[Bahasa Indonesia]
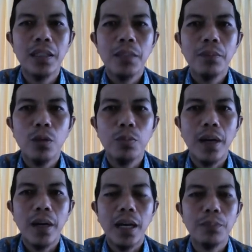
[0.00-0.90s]

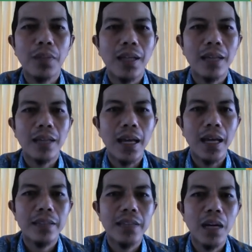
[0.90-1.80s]
merupakan
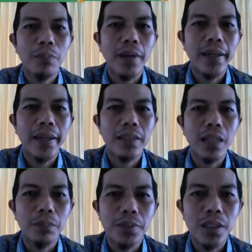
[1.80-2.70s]
perkataan yang baik
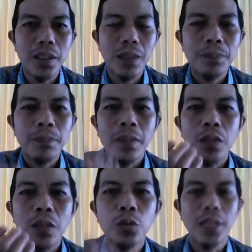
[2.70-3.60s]
dan
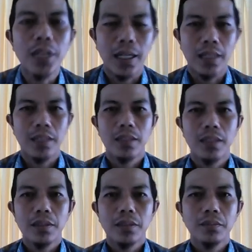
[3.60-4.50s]
berguna.
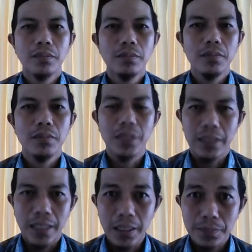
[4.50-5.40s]

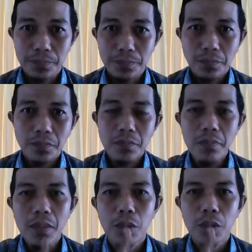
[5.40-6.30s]
Ingat,
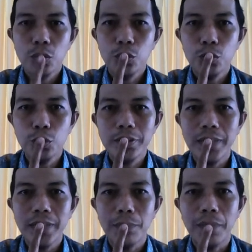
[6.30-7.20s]

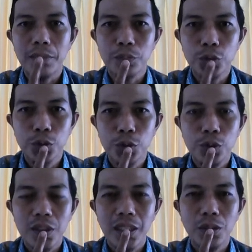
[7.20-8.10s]

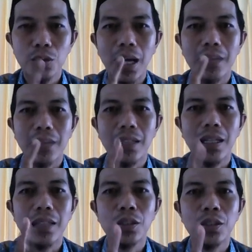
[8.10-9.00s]
ucapanmu itu
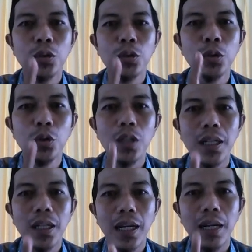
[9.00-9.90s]
adalah
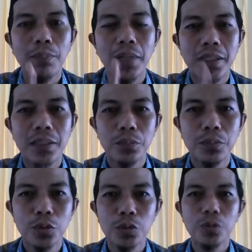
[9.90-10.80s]
doa
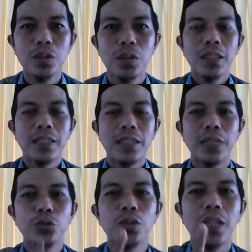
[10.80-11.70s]
bagimu
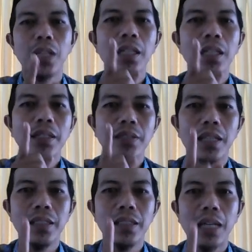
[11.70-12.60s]
dan juga
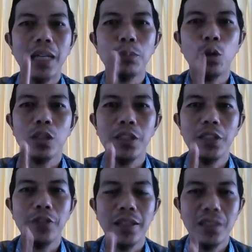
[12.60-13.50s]
jadikan
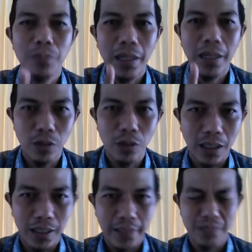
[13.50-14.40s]
motivasi bagi
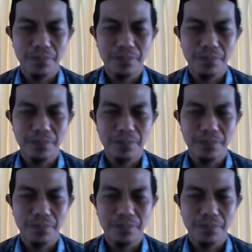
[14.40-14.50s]
orang lain.